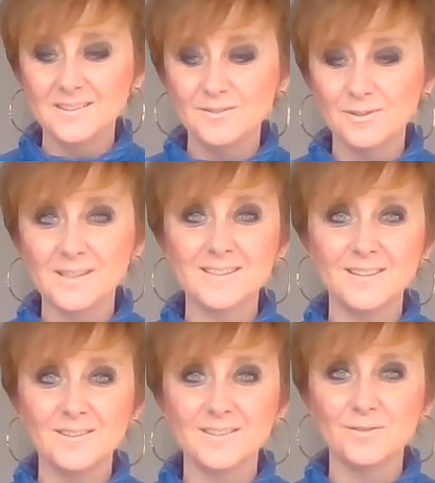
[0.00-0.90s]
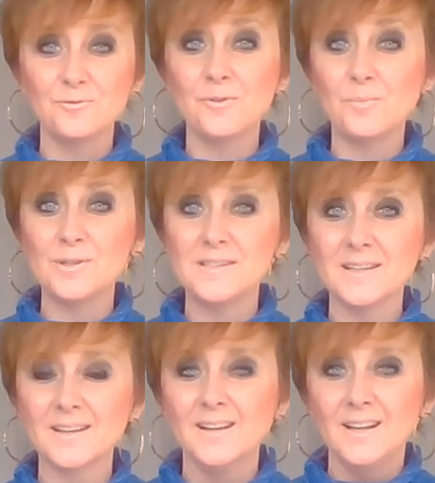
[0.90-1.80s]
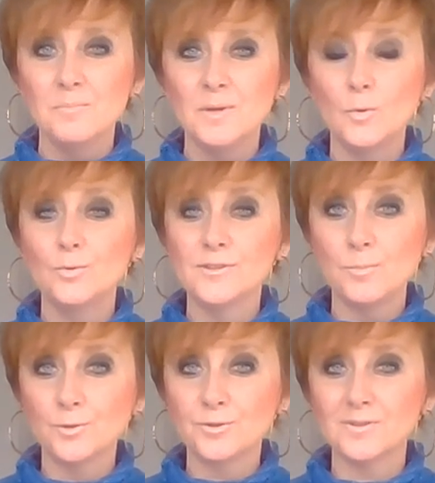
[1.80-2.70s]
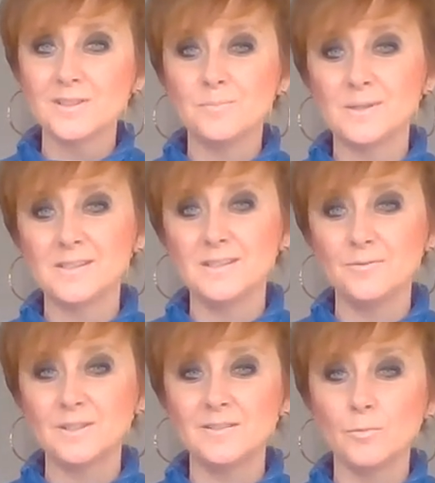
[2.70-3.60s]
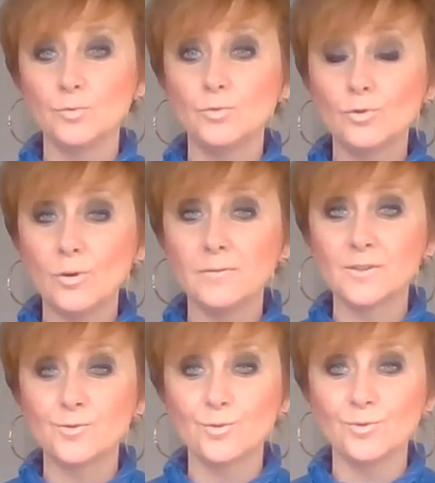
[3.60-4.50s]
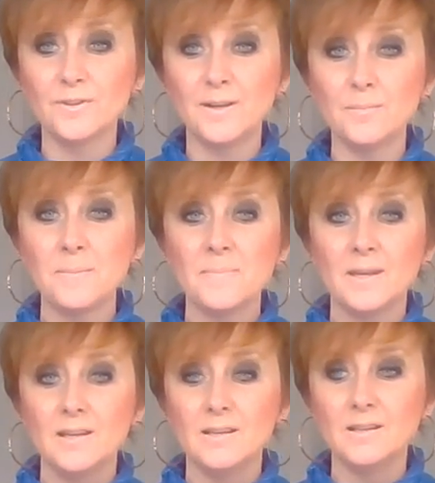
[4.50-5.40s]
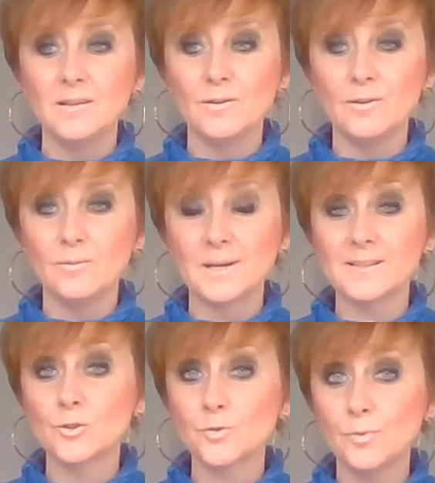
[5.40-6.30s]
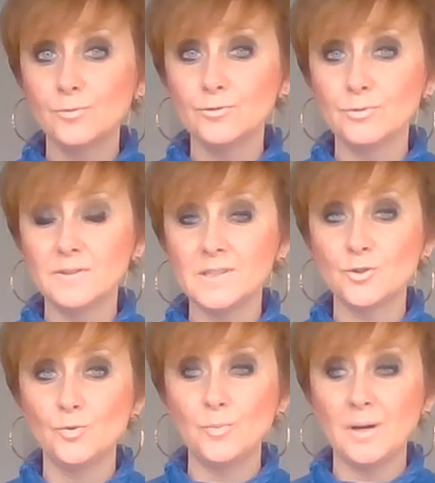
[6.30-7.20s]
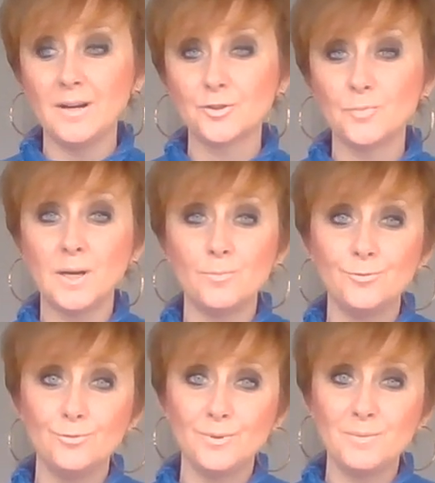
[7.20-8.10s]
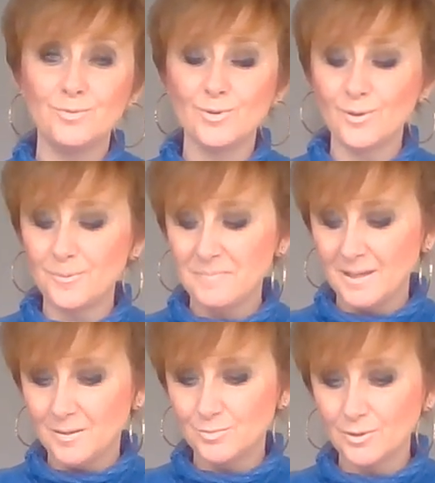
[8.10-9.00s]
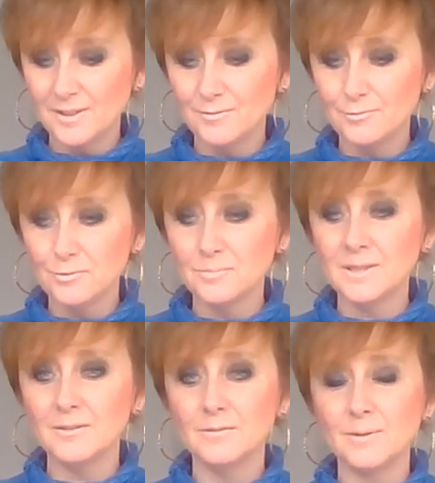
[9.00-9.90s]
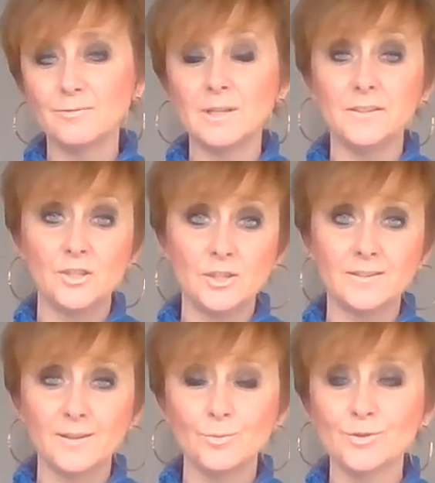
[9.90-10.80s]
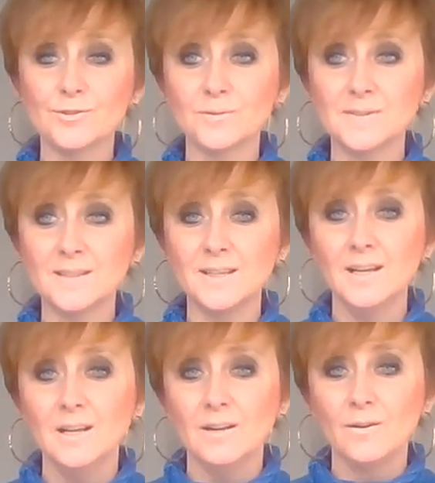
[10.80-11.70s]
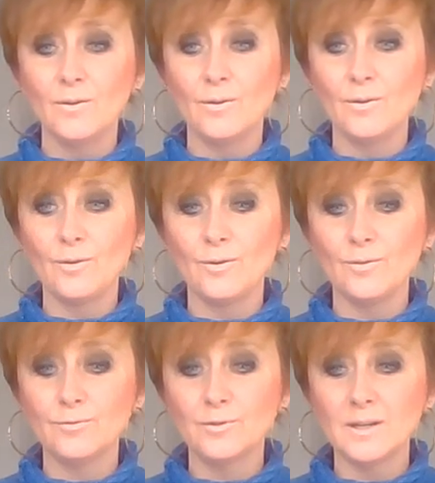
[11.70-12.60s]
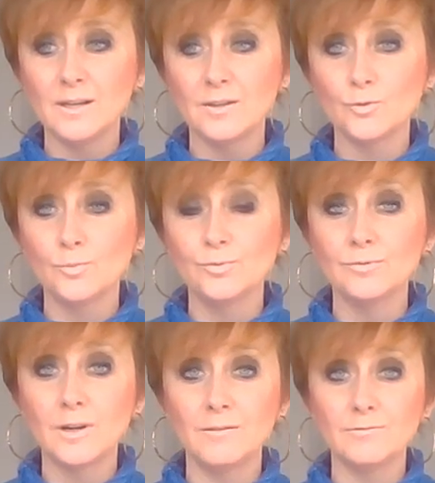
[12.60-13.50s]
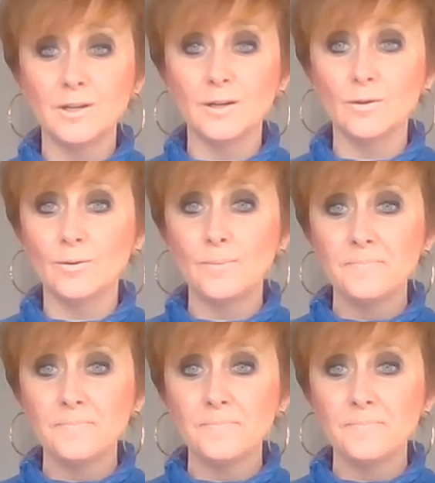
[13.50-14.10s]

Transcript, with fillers: si voilà ça, vous fait plaisir. Mais le plus important, c'est de passer effectivement du temps avec ceux qu'on aime. Et bah, qu'est-ce que je peux vous souhaiter Je suis pas, je suis pas la plus douée pour pour les vœux, mais bah, voilà déjà une très bonne santé, voilà de pouvoir avoir